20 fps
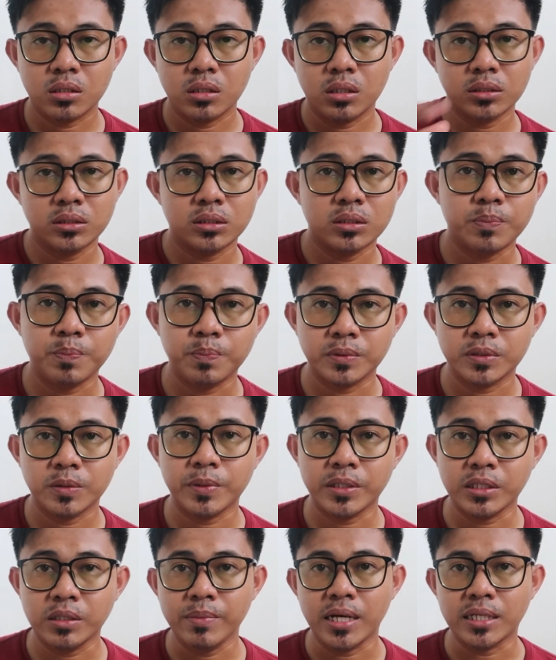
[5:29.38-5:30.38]
ke,
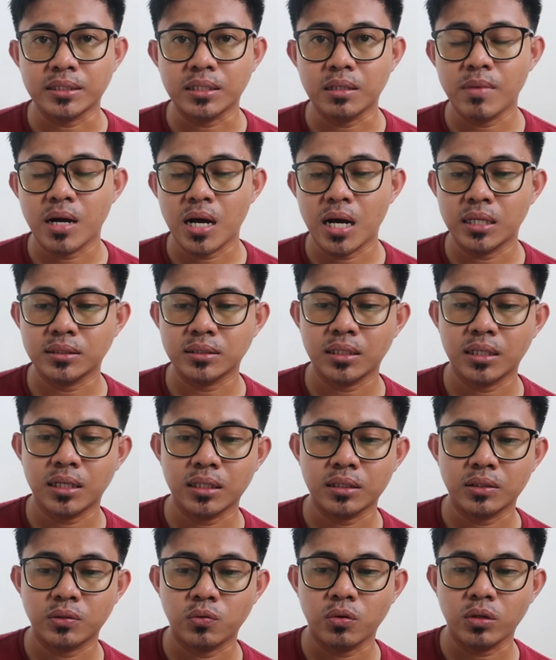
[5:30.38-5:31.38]
seperti biasa
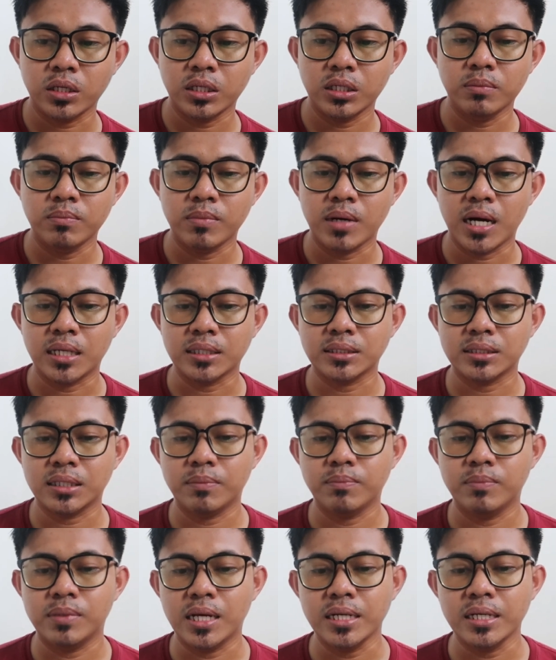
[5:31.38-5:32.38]
bahasa Turki,
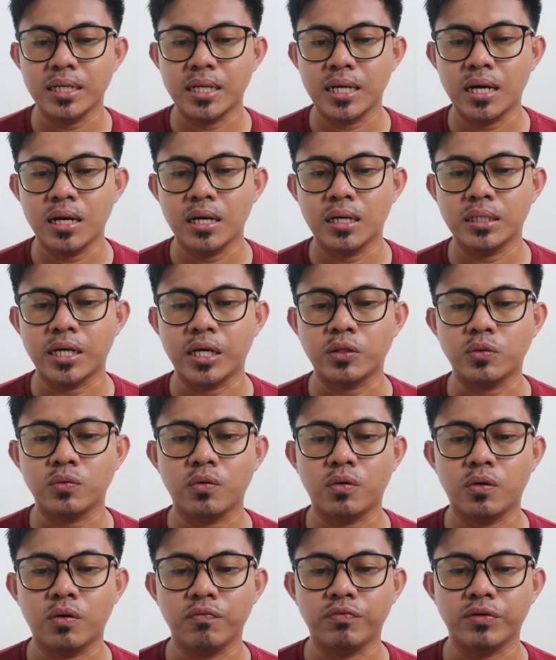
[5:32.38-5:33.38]
bahasa Belanda
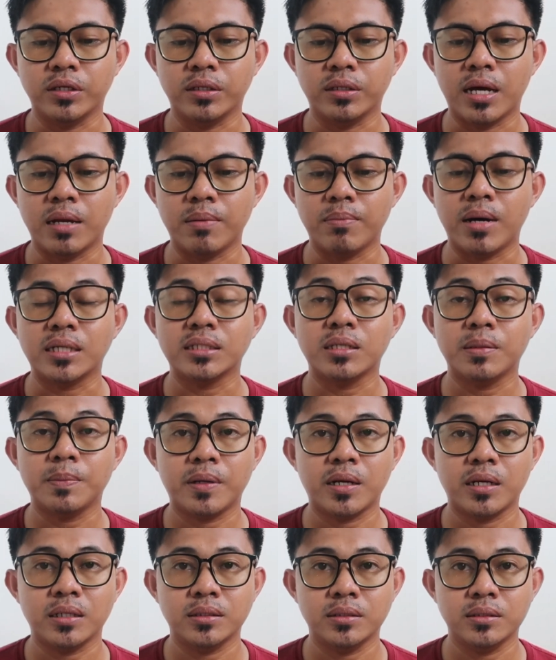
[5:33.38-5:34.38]
yaitu kopi dan
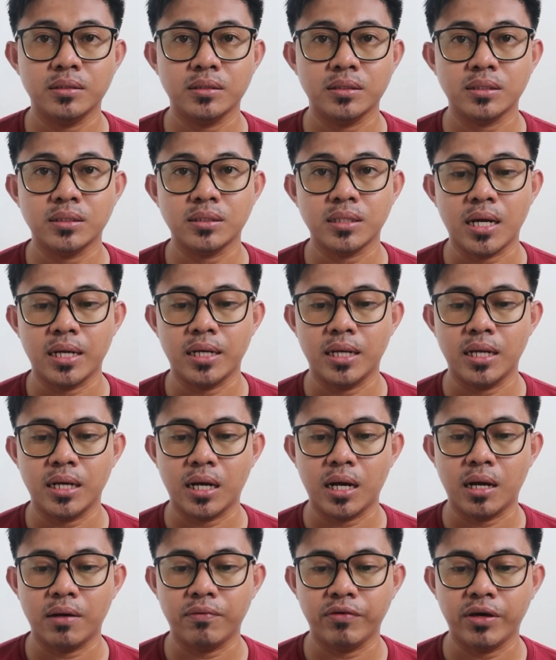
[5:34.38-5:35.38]
bahasa Perancis
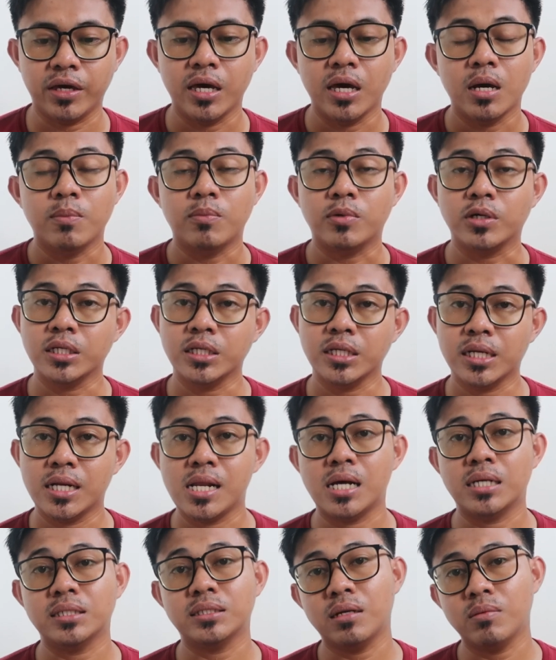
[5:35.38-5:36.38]
adalah kafe. Mungkin ini
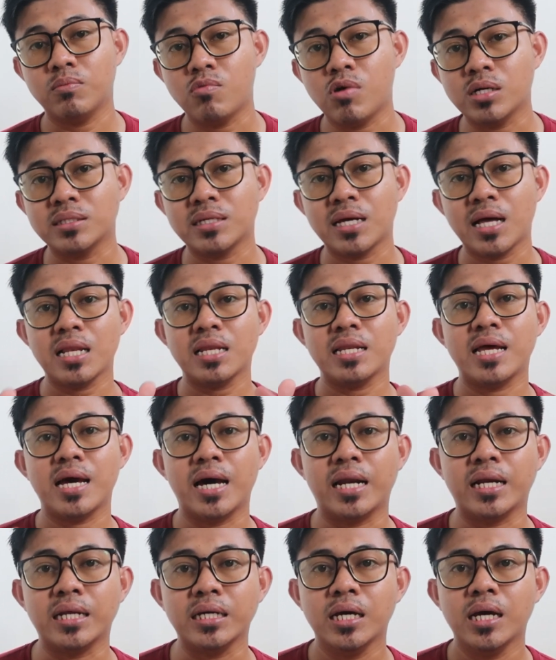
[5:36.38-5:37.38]
adalah asal muasal
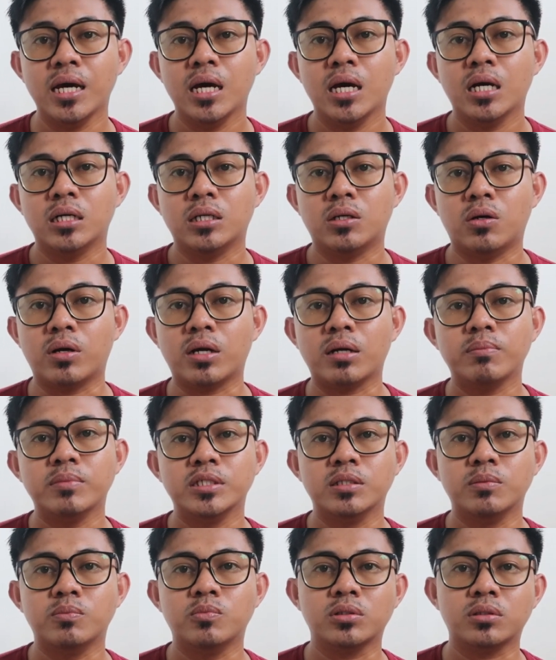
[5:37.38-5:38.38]
dari
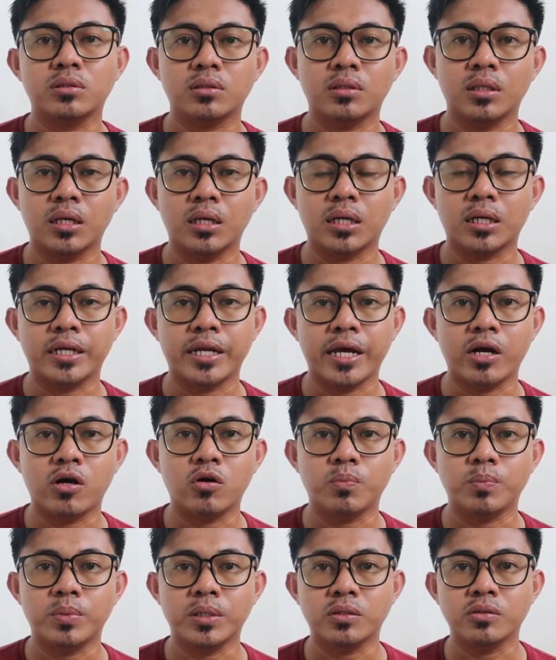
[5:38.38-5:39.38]
orang menyebut kedai
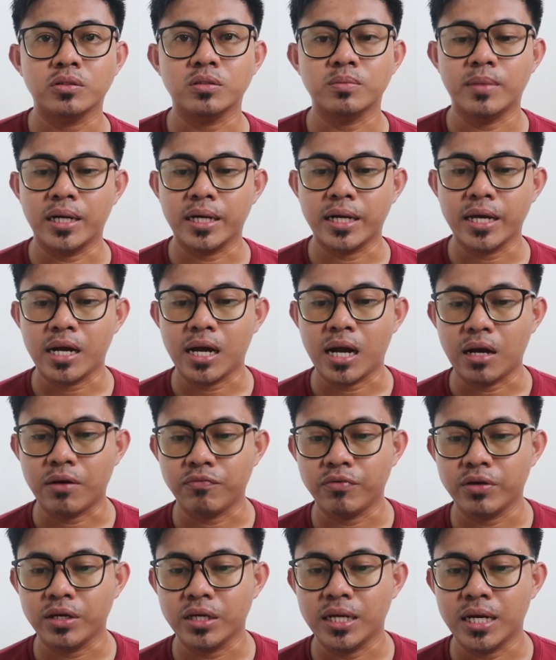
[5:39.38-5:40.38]
kopi itu sebagai
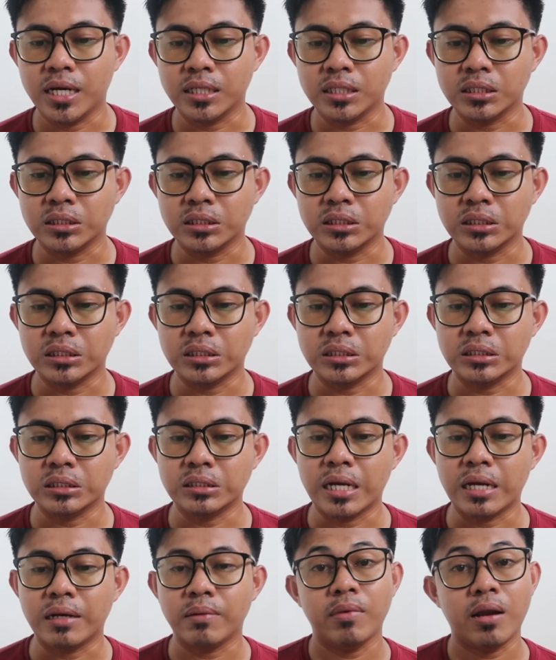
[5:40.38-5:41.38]
kafe dan
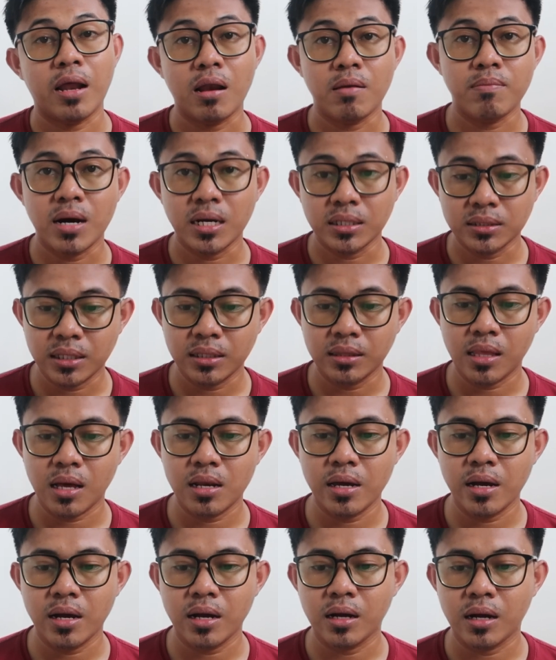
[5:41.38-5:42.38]
uh, dan dalam bahasa
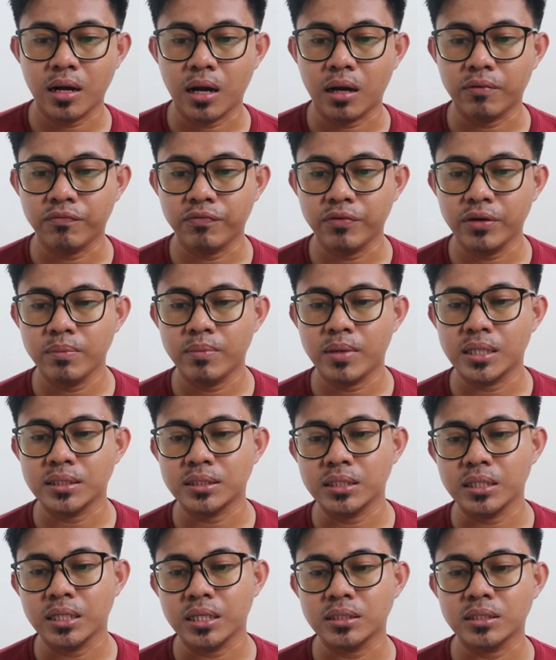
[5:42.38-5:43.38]
Italia kafe,
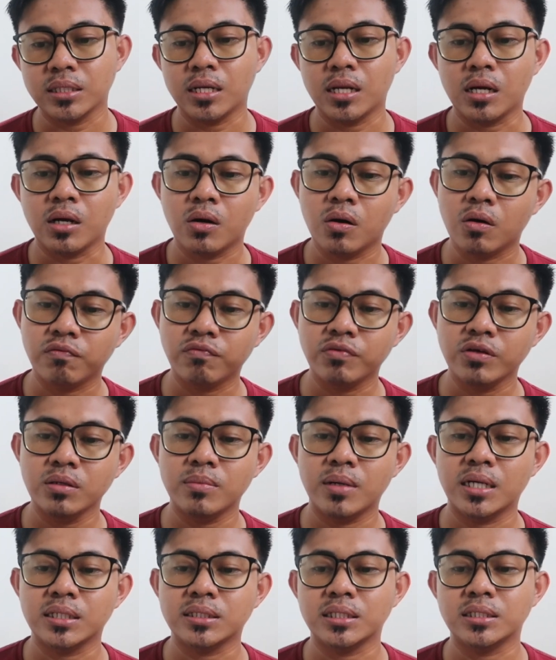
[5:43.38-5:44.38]
bahasa Inggris adalah
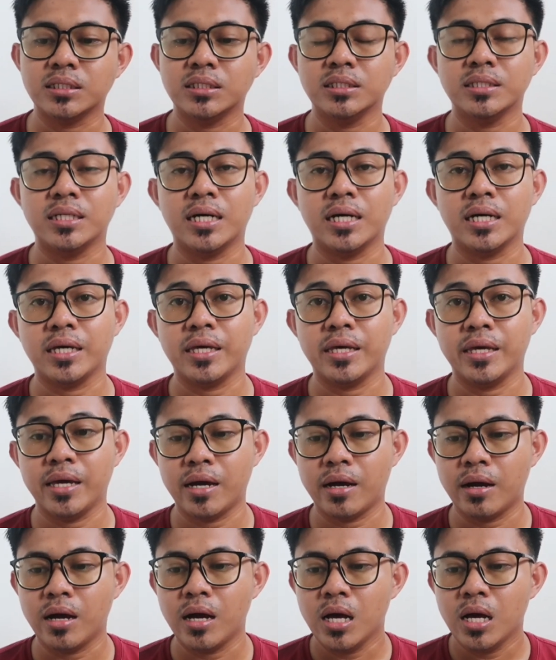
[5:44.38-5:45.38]
kopi bahasa Cina
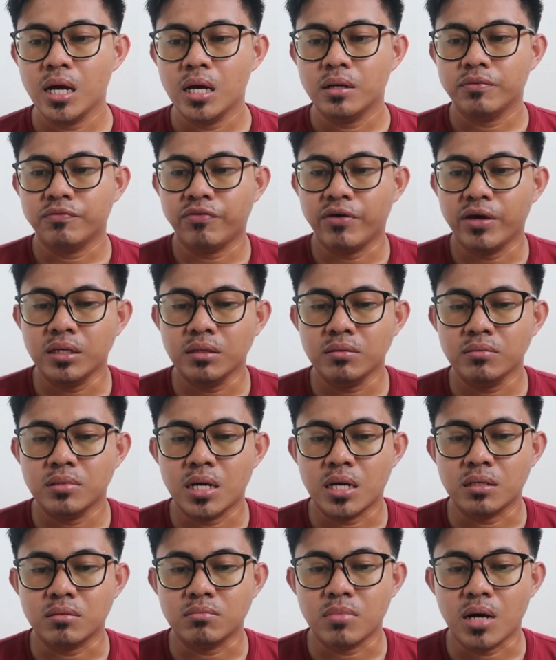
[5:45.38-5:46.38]
kia fei
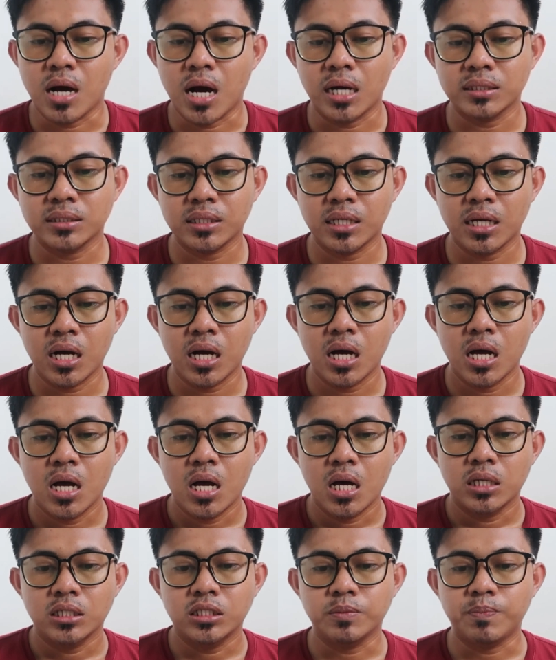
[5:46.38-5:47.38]
dan bahasa
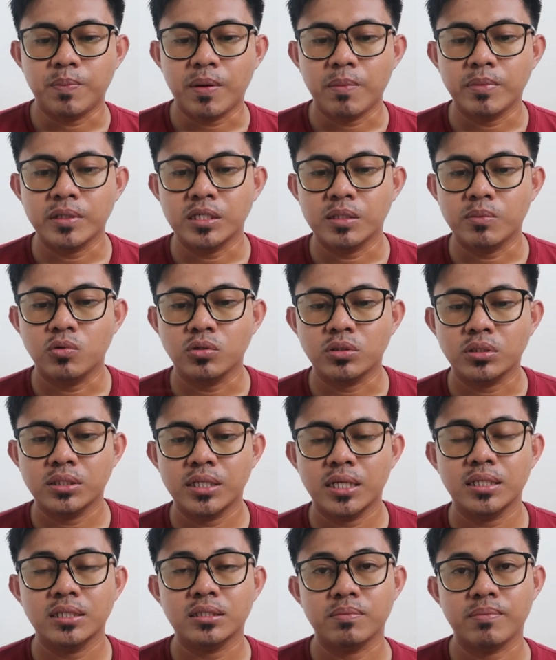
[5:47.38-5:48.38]
Jepang
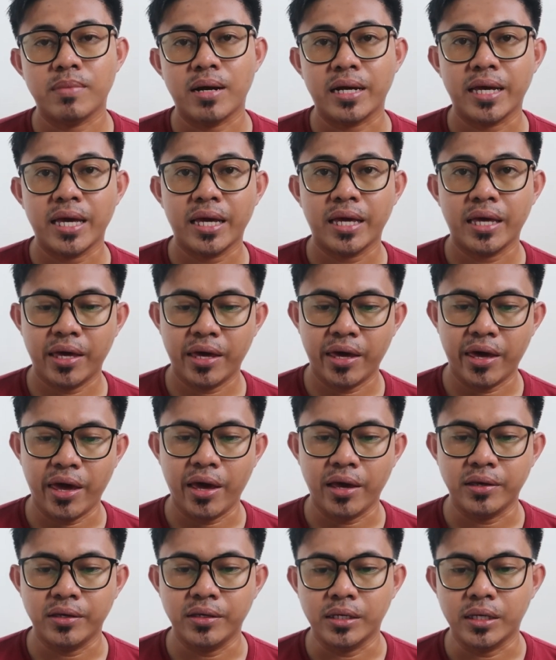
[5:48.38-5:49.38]
menyebutnya sebagai
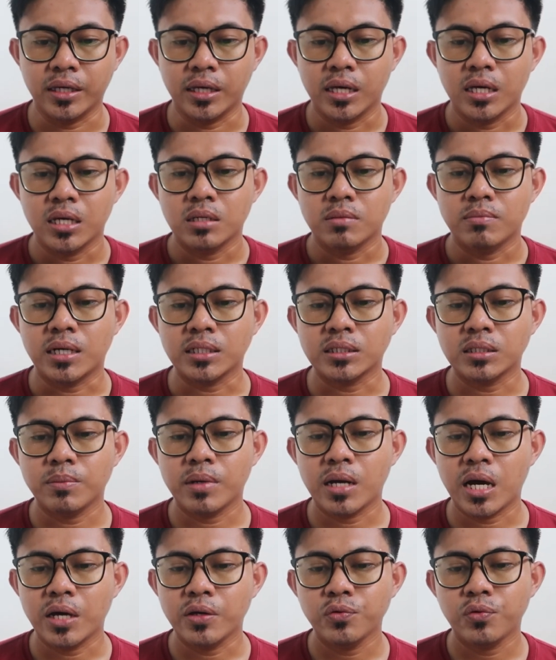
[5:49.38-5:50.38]
kehi. Bahasa
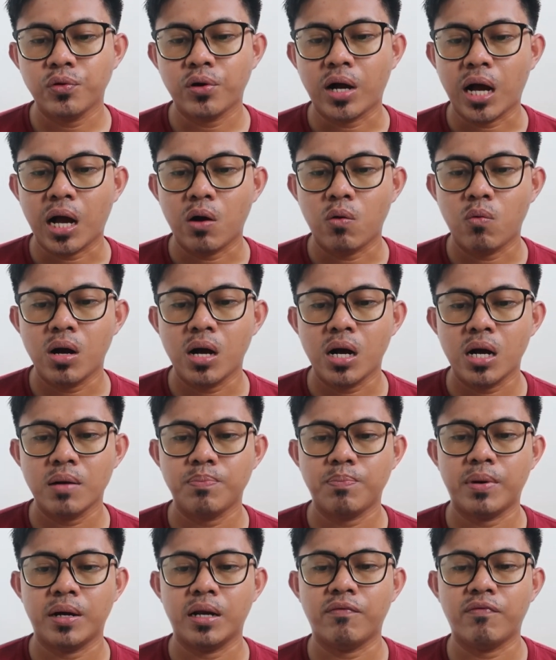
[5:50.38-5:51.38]
Melayu
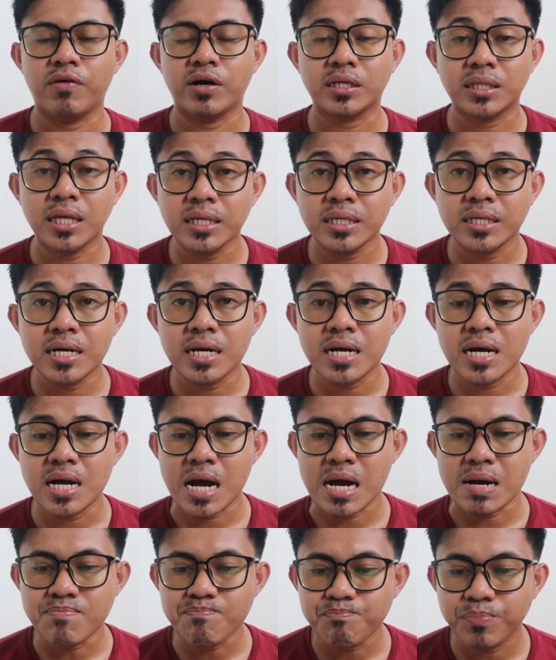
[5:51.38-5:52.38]
kawah pada
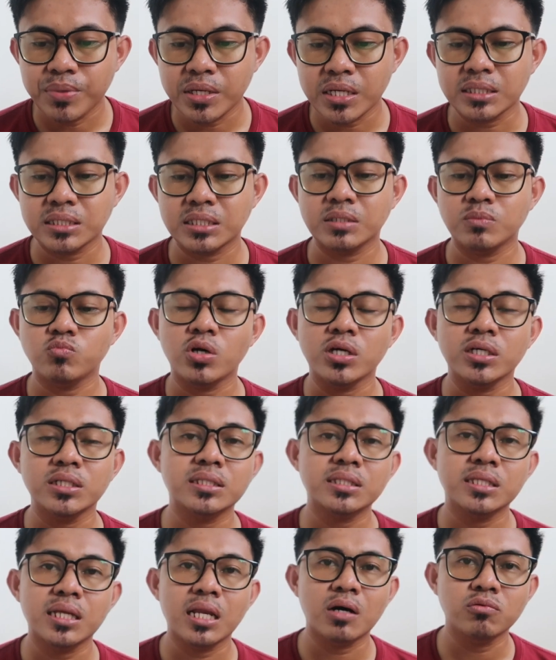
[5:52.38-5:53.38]
faktanya hampir semua
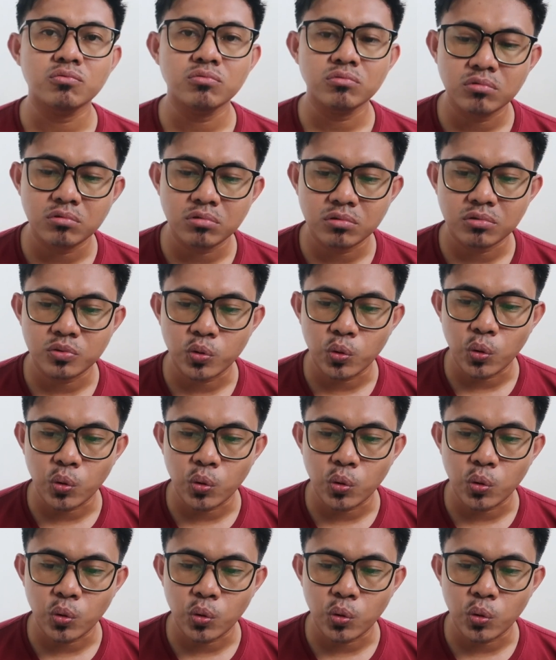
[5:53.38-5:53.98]
istilah untuk